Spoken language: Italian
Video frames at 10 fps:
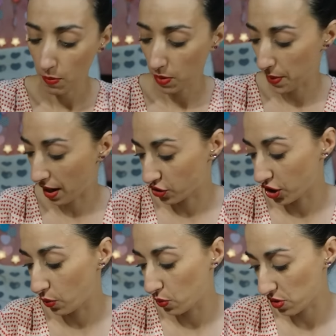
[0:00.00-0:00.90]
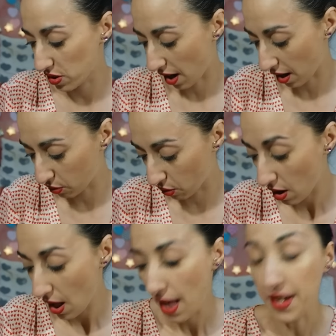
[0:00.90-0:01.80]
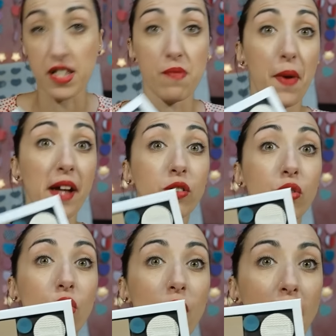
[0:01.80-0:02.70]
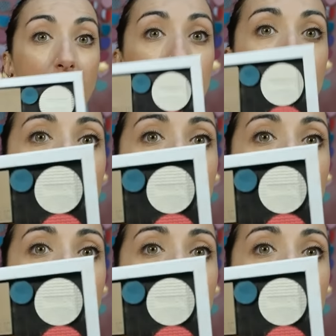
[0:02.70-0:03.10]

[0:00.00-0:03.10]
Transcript: mi piace un sacco. Rispetto al,